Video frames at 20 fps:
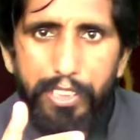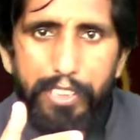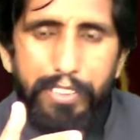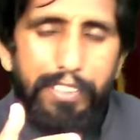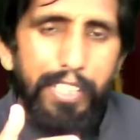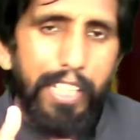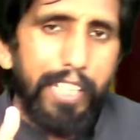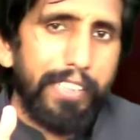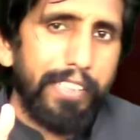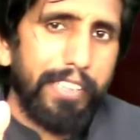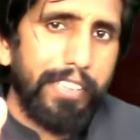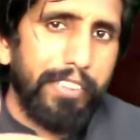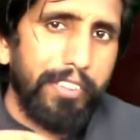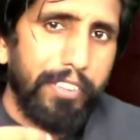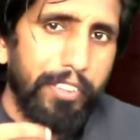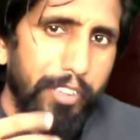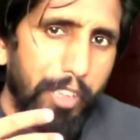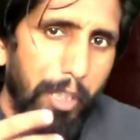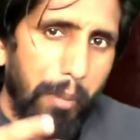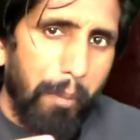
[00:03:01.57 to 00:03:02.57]
या ज़ाती
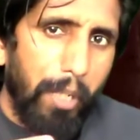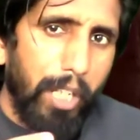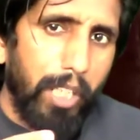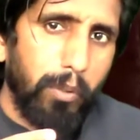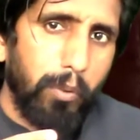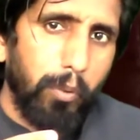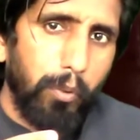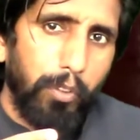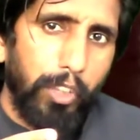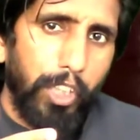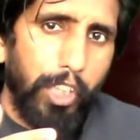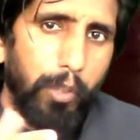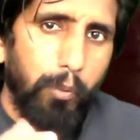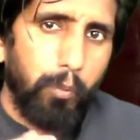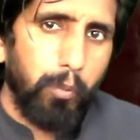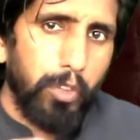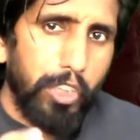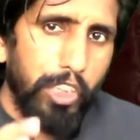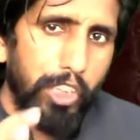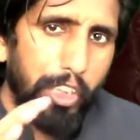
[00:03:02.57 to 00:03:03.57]
तजर्बात होते हैं
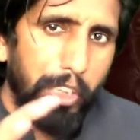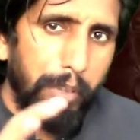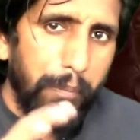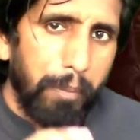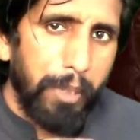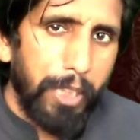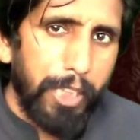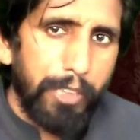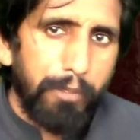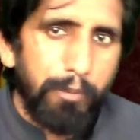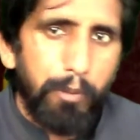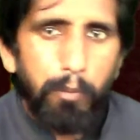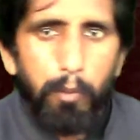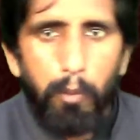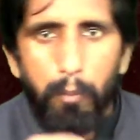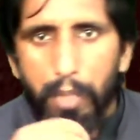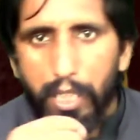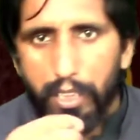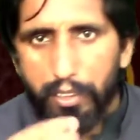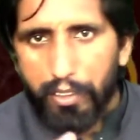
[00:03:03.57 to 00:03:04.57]
उन्हीं के बेस पर
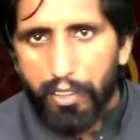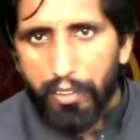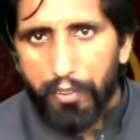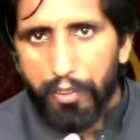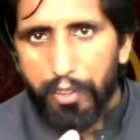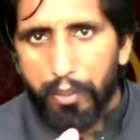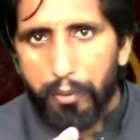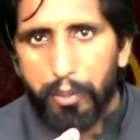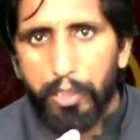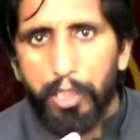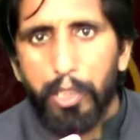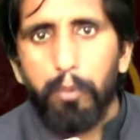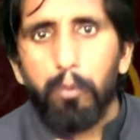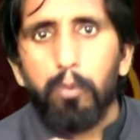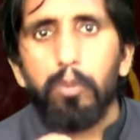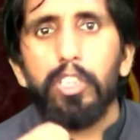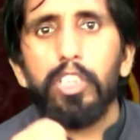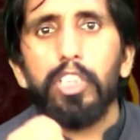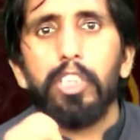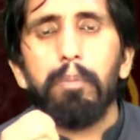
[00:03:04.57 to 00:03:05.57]
वो बात कर रहे होते हैं
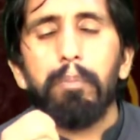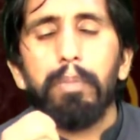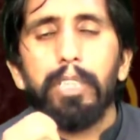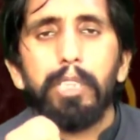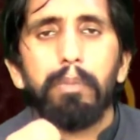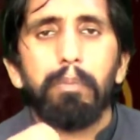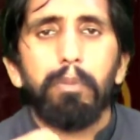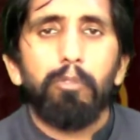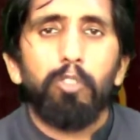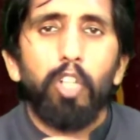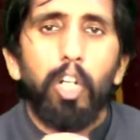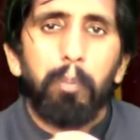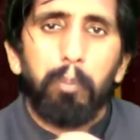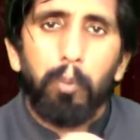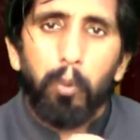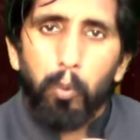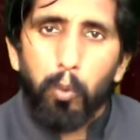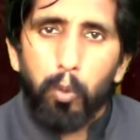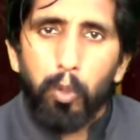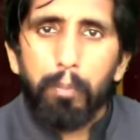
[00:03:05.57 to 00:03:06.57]
उन्हीं के बेस पर वो
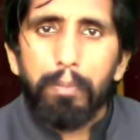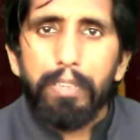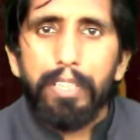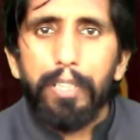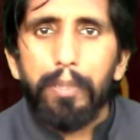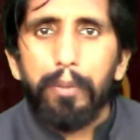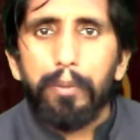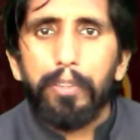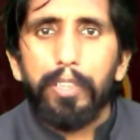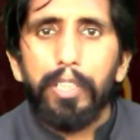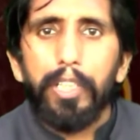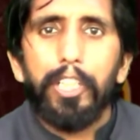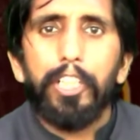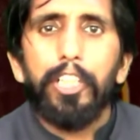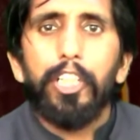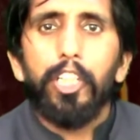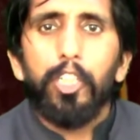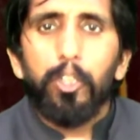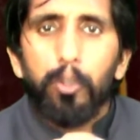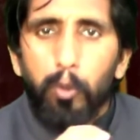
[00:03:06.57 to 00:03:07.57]
आपको रोक भी रहे होते
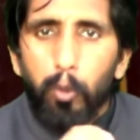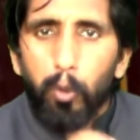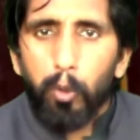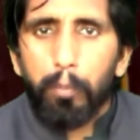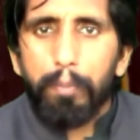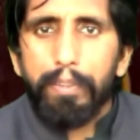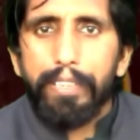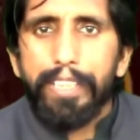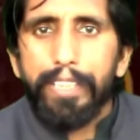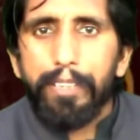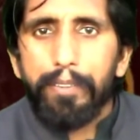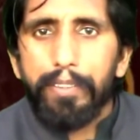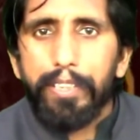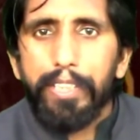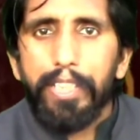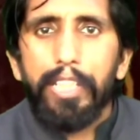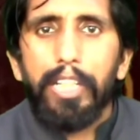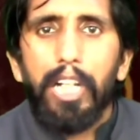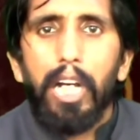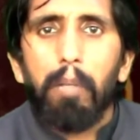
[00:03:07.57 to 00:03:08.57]
हैं टोक भी रहे होते
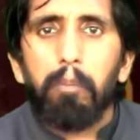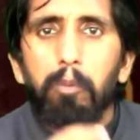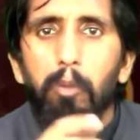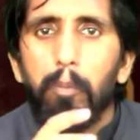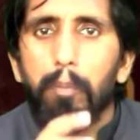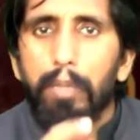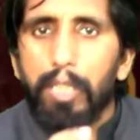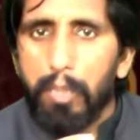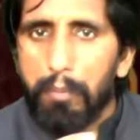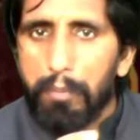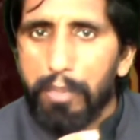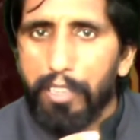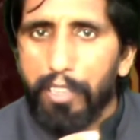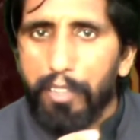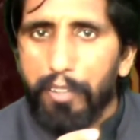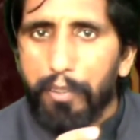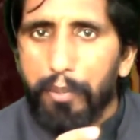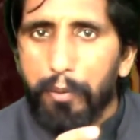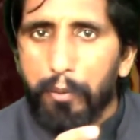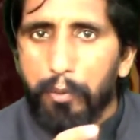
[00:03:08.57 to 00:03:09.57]
हैं आपको मना भी
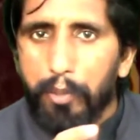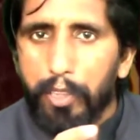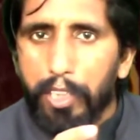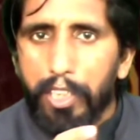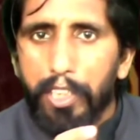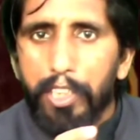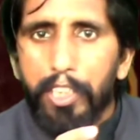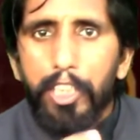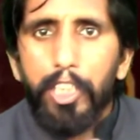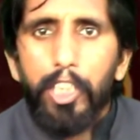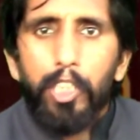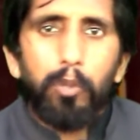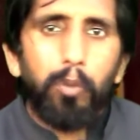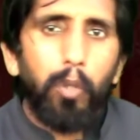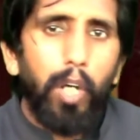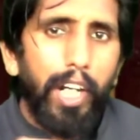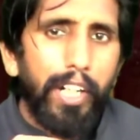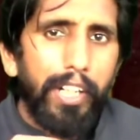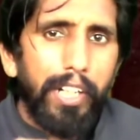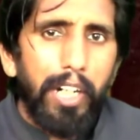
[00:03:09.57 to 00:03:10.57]
कर रहे होते हैं
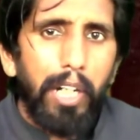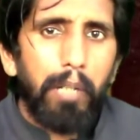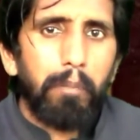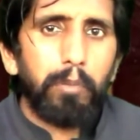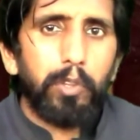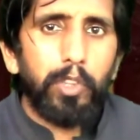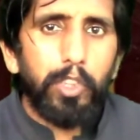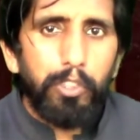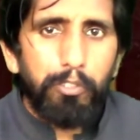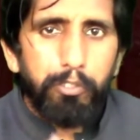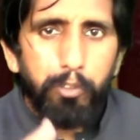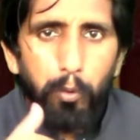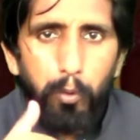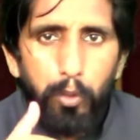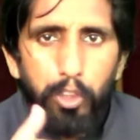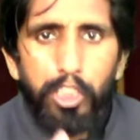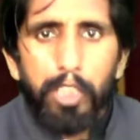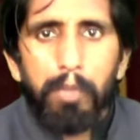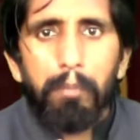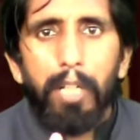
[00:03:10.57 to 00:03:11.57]
तो अगर हम सिर्फ
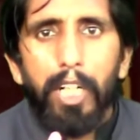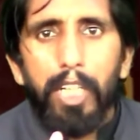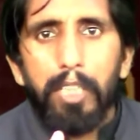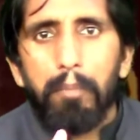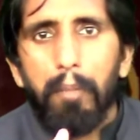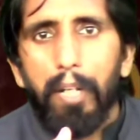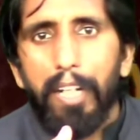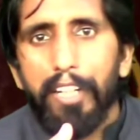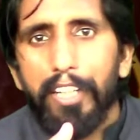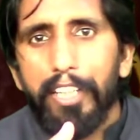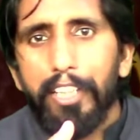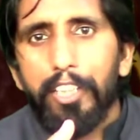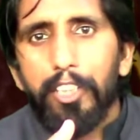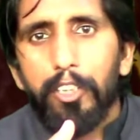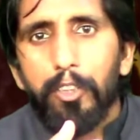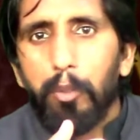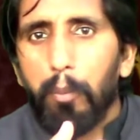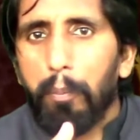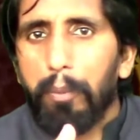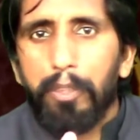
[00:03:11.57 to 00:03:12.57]
उनकी बात माने
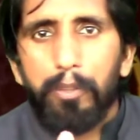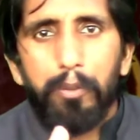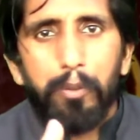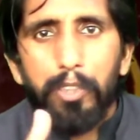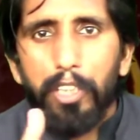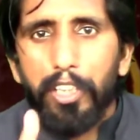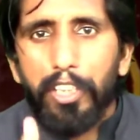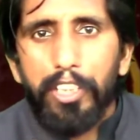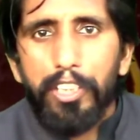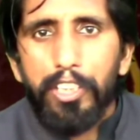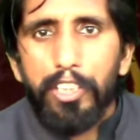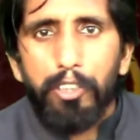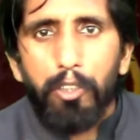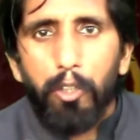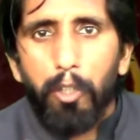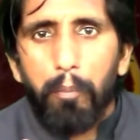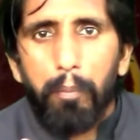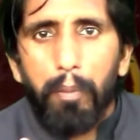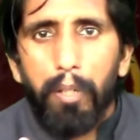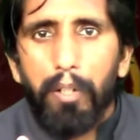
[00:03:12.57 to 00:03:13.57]
तो फिर तो यकीनी
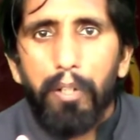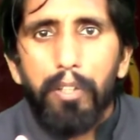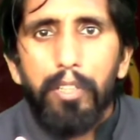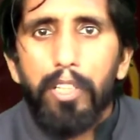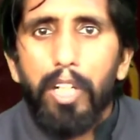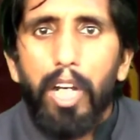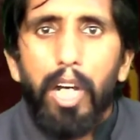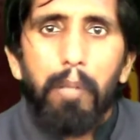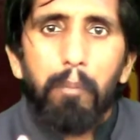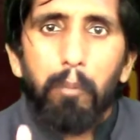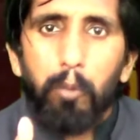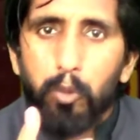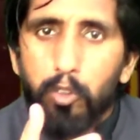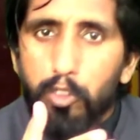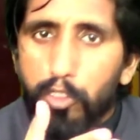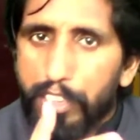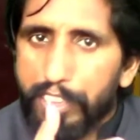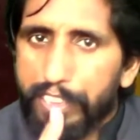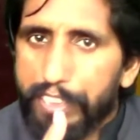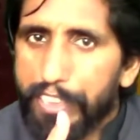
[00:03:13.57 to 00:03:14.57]
तौर पर हम
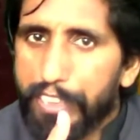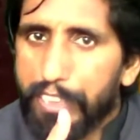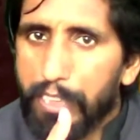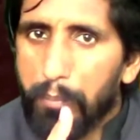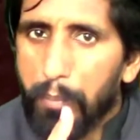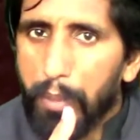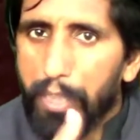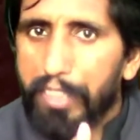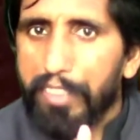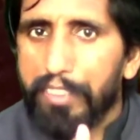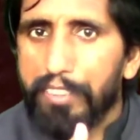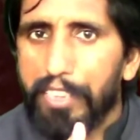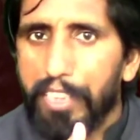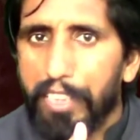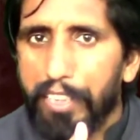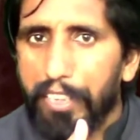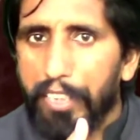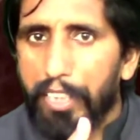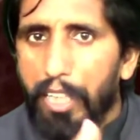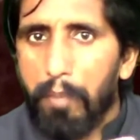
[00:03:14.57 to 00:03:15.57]
उस रस्ते से भटक
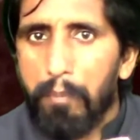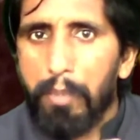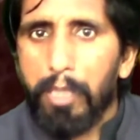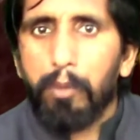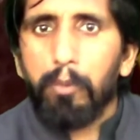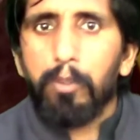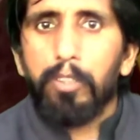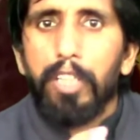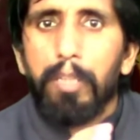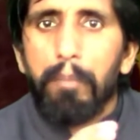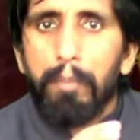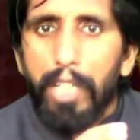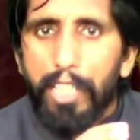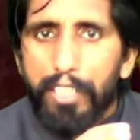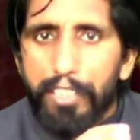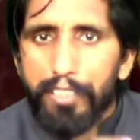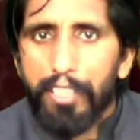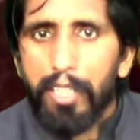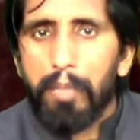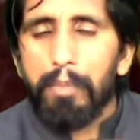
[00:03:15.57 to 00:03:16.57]
जाएंगे हमें कोई
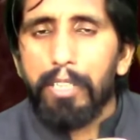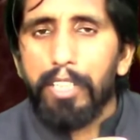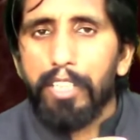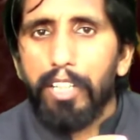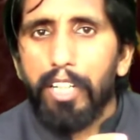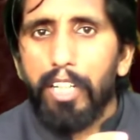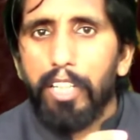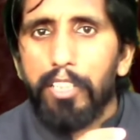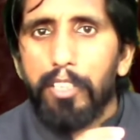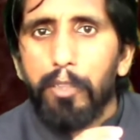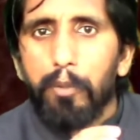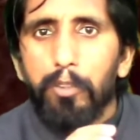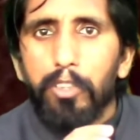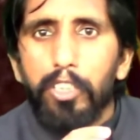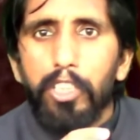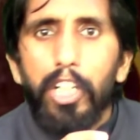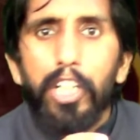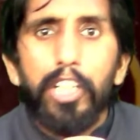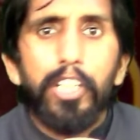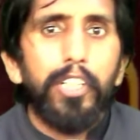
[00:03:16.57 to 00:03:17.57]
दरमियानी राह भी निकालनी
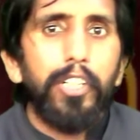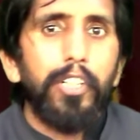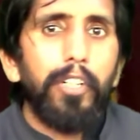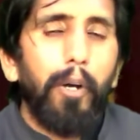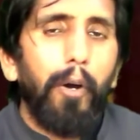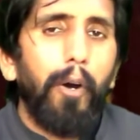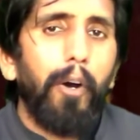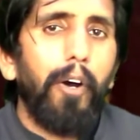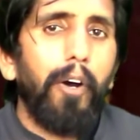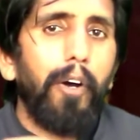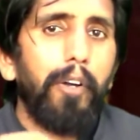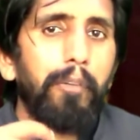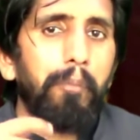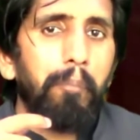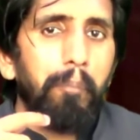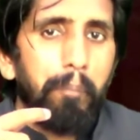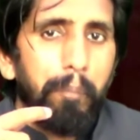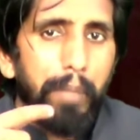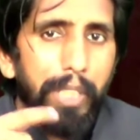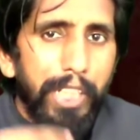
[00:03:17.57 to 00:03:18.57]
होती है और
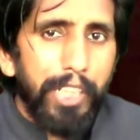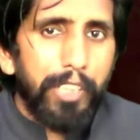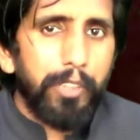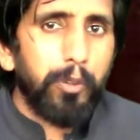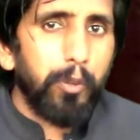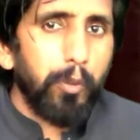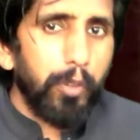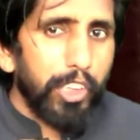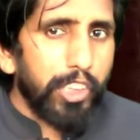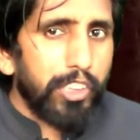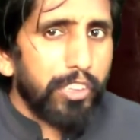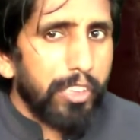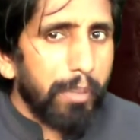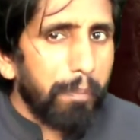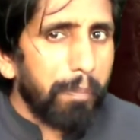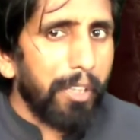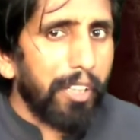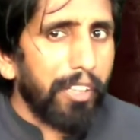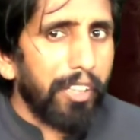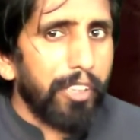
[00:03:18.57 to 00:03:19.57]
मेन जो इस
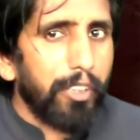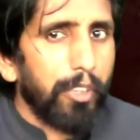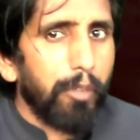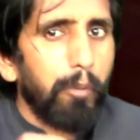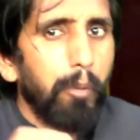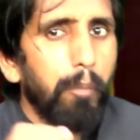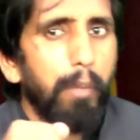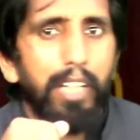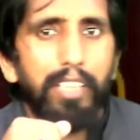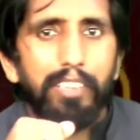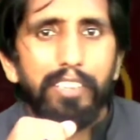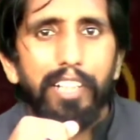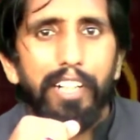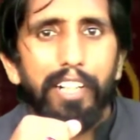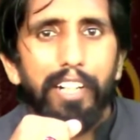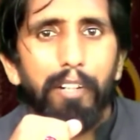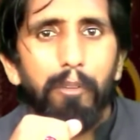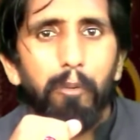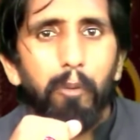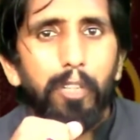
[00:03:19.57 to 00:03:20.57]
चैप्टर के अंदर वो बात कह
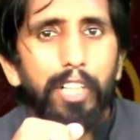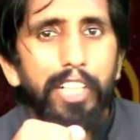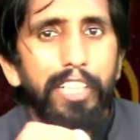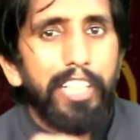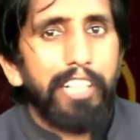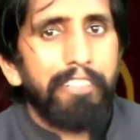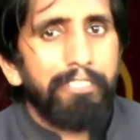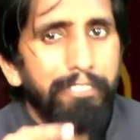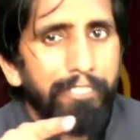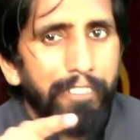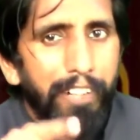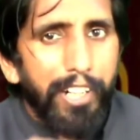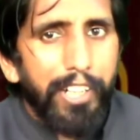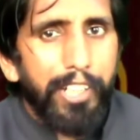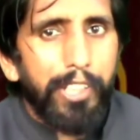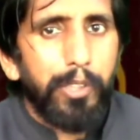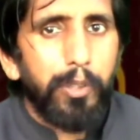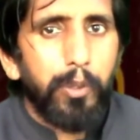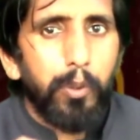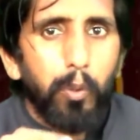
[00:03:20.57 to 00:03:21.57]
रहा है वो कहता है
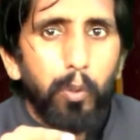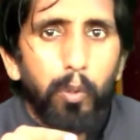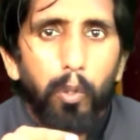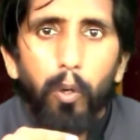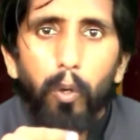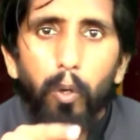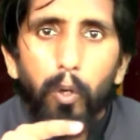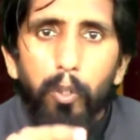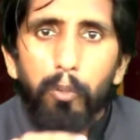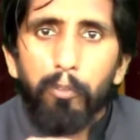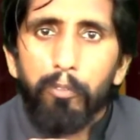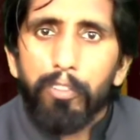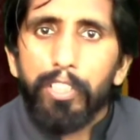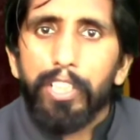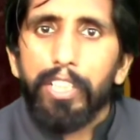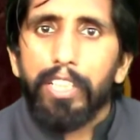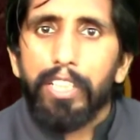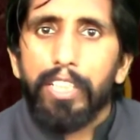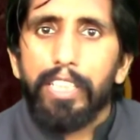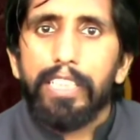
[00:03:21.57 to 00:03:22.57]
फाइंड योर ओन वे
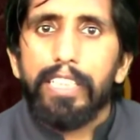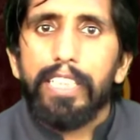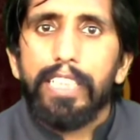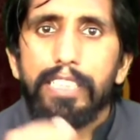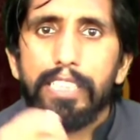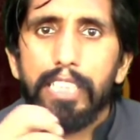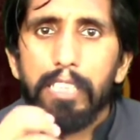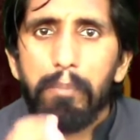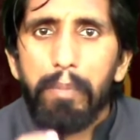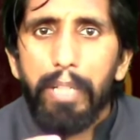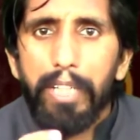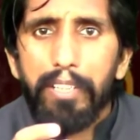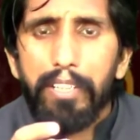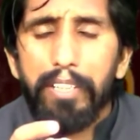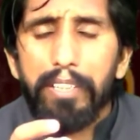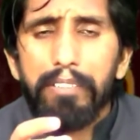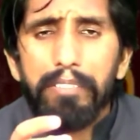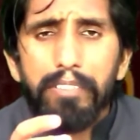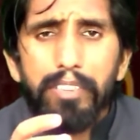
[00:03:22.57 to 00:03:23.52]
इट डजेंट मैटर